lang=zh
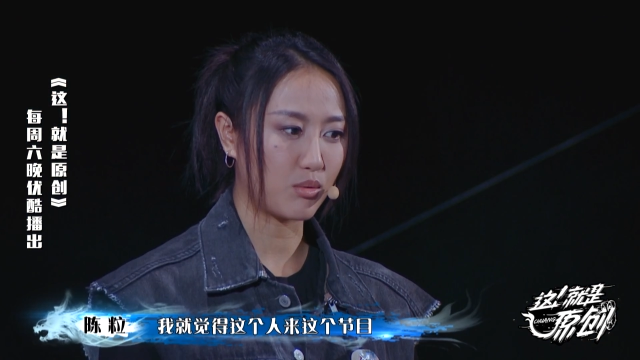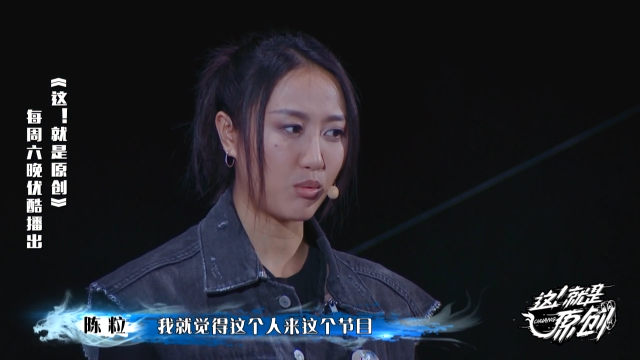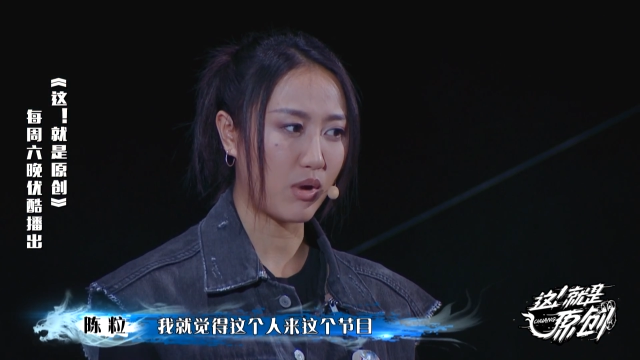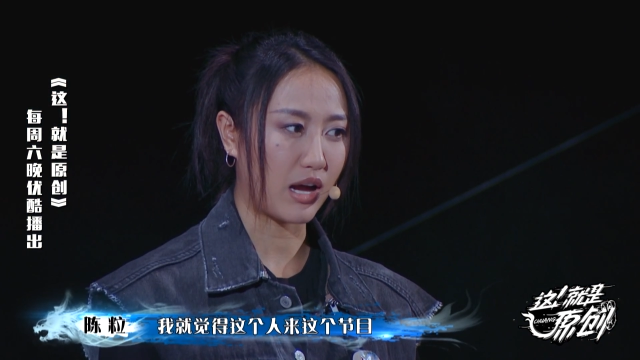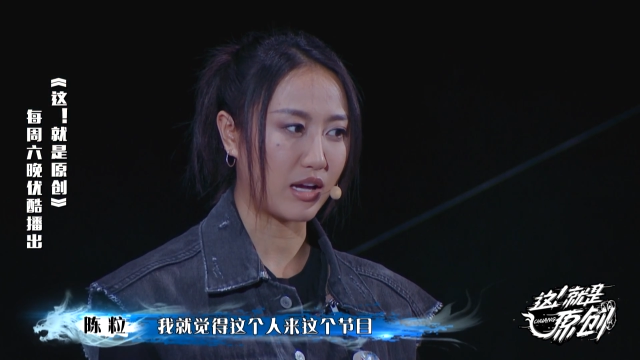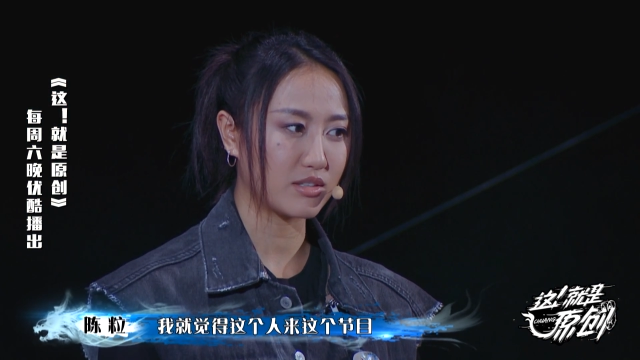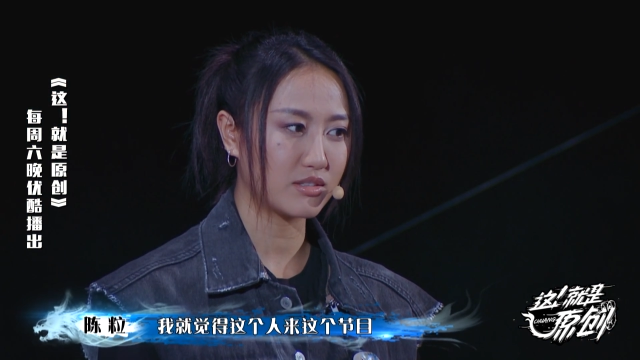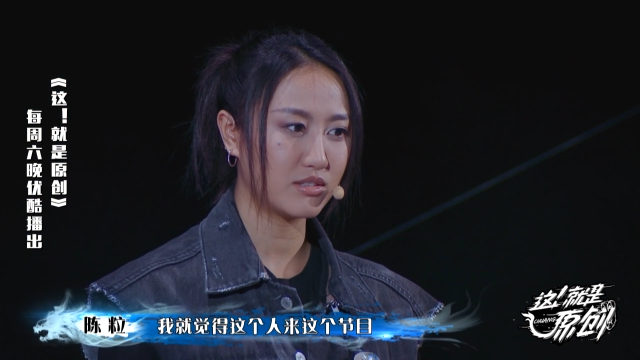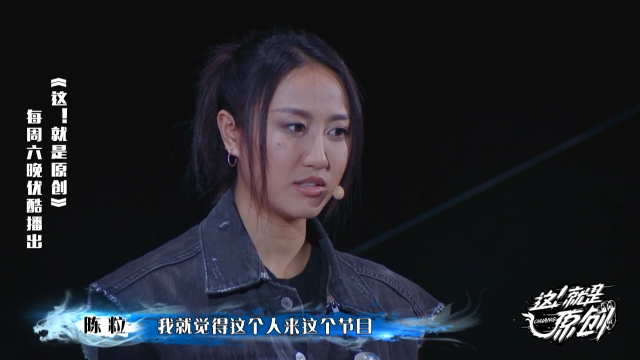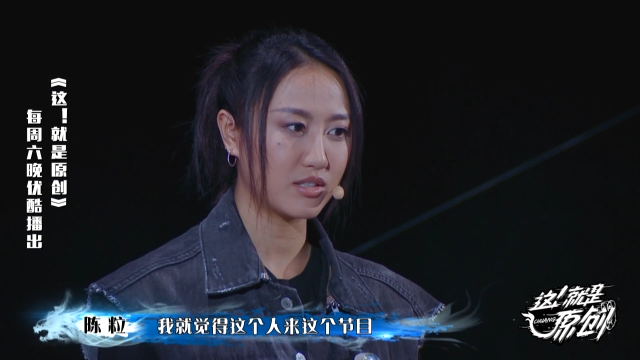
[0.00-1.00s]
哇，
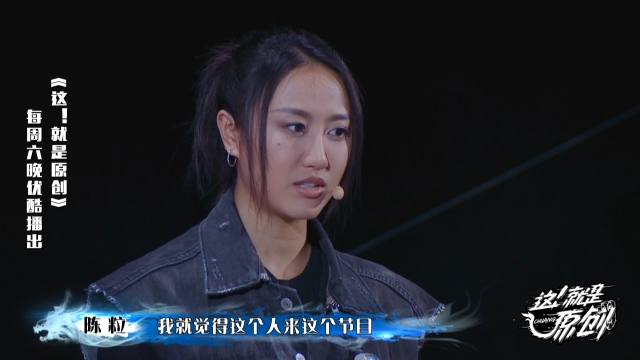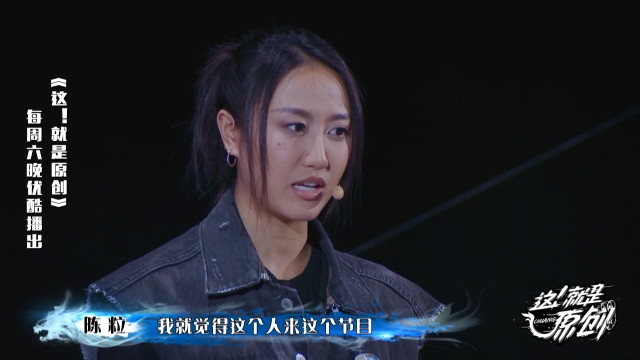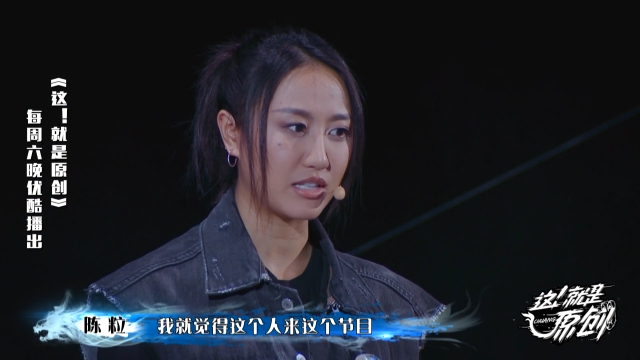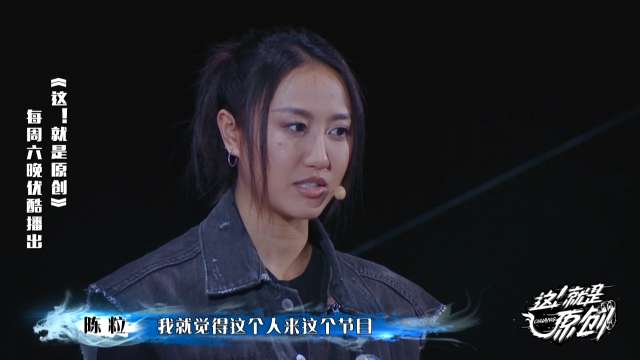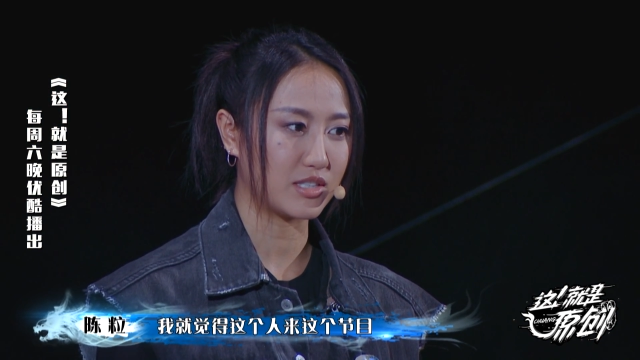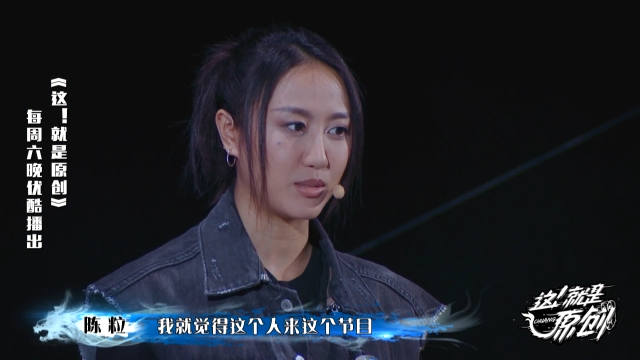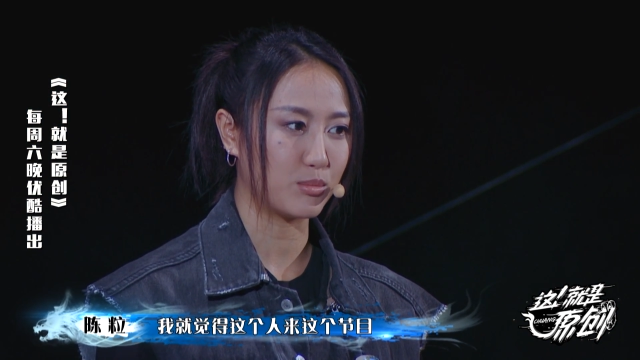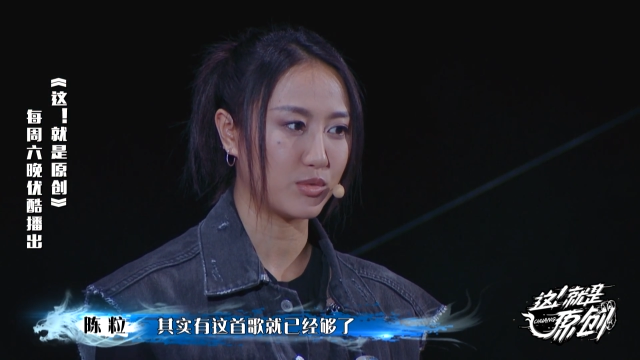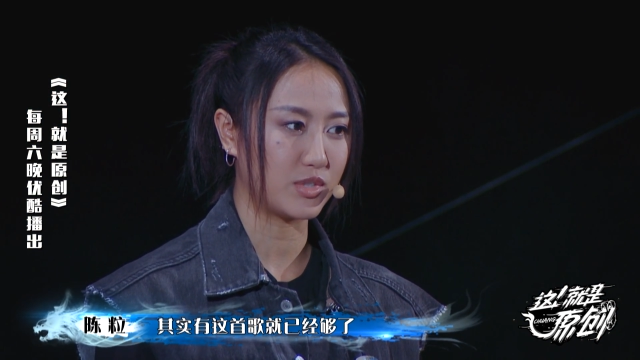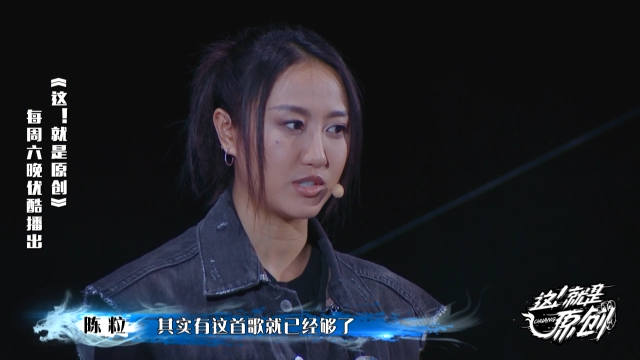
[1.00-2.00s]
这个人来这个节
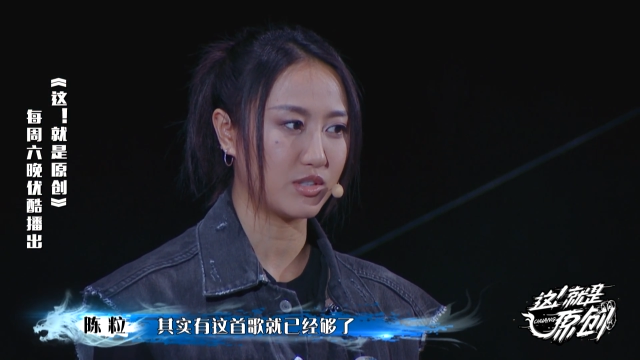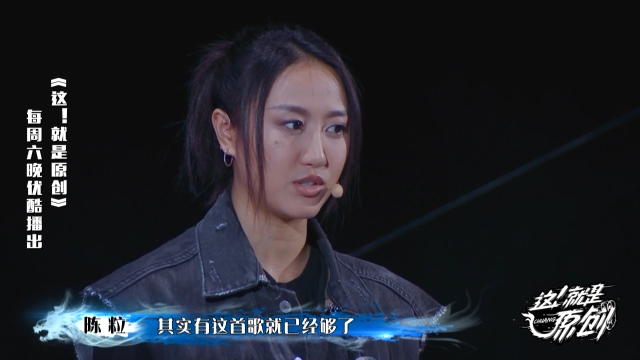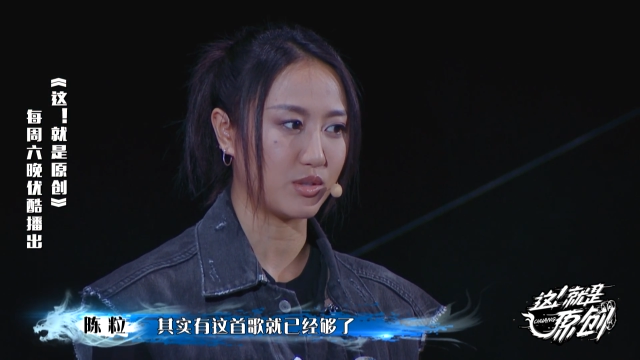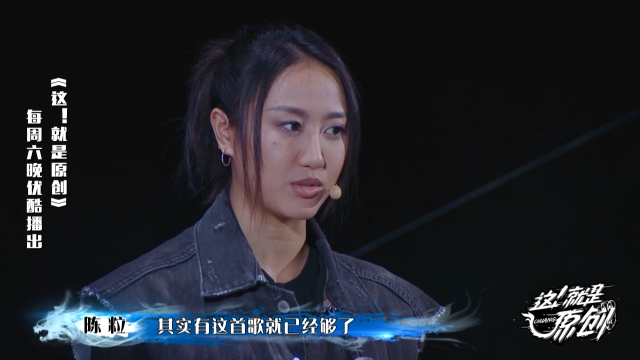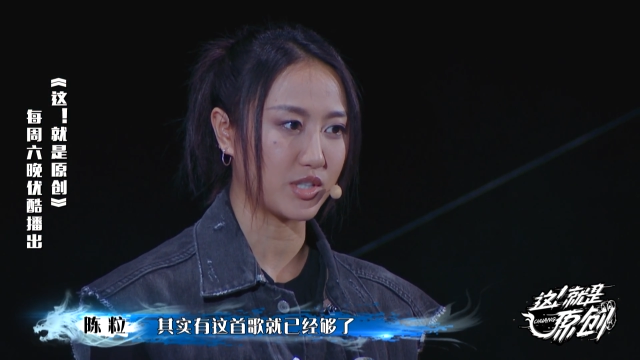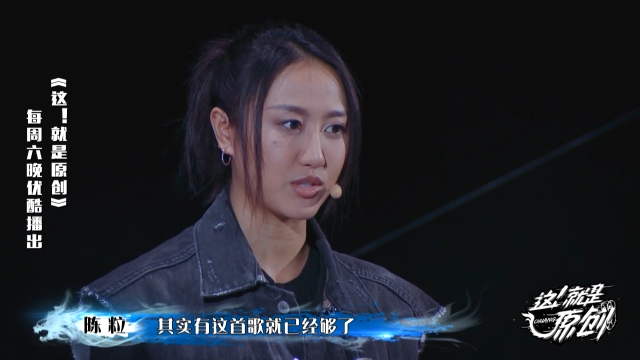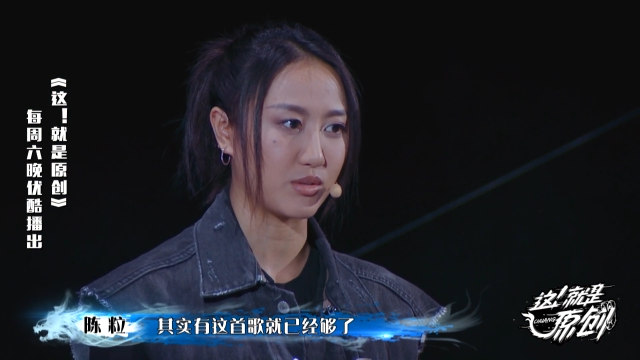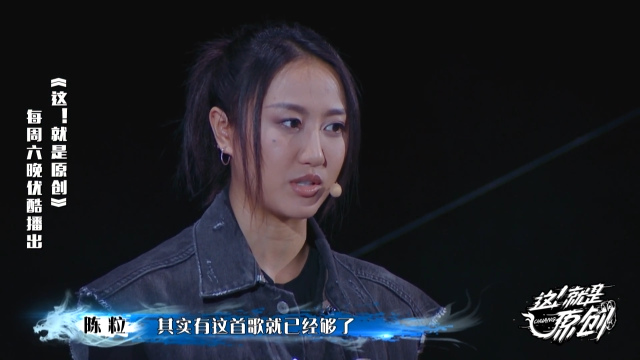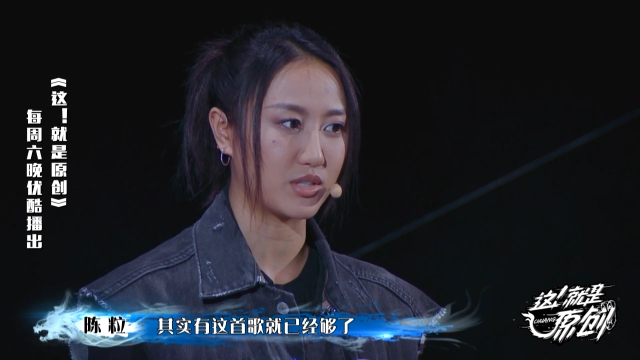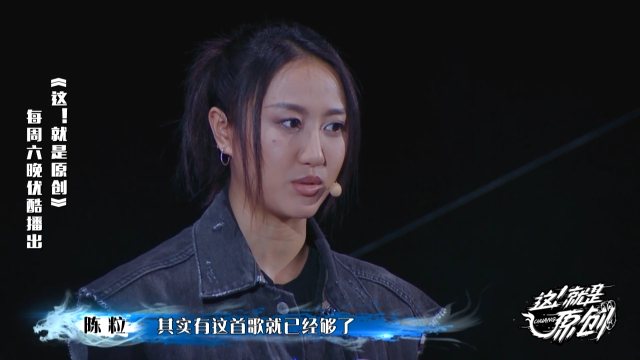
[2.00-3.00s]
目，其实有这
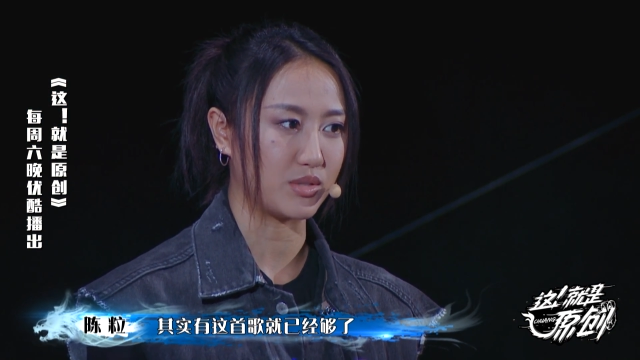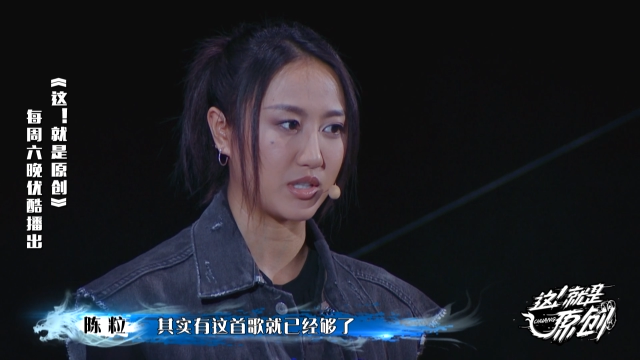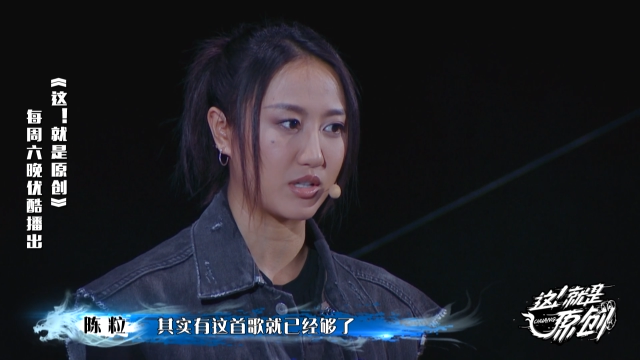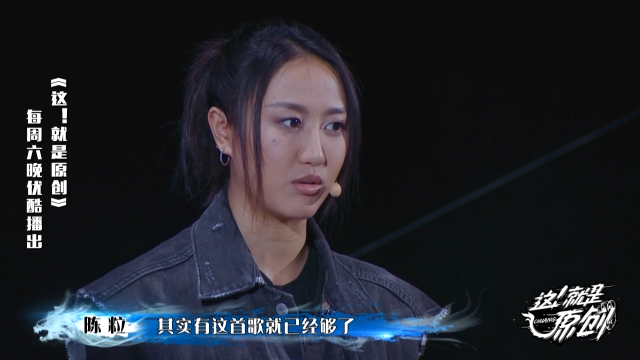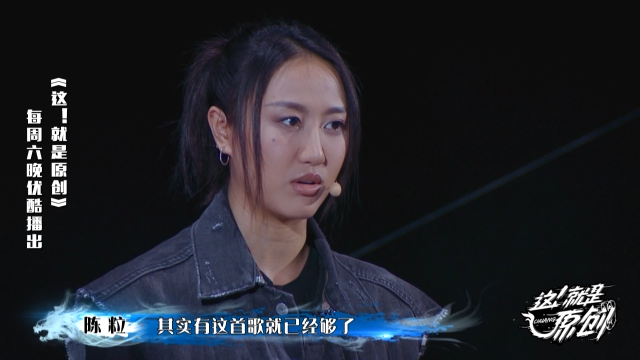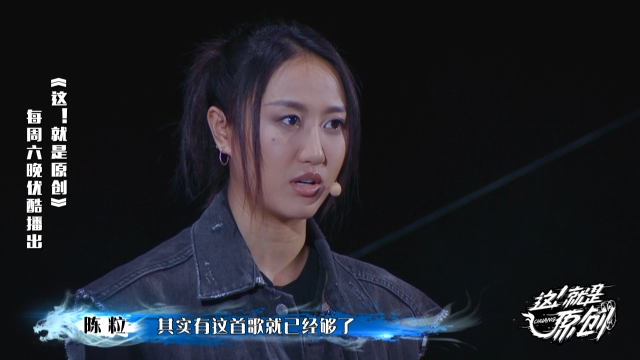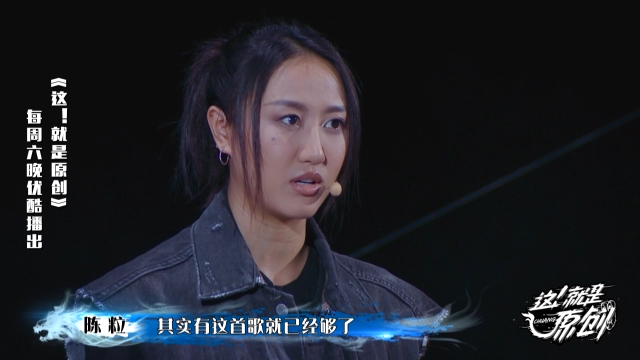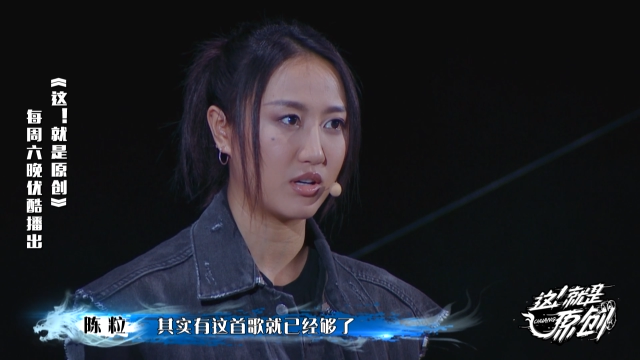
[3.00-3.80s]
首歌就已经够了，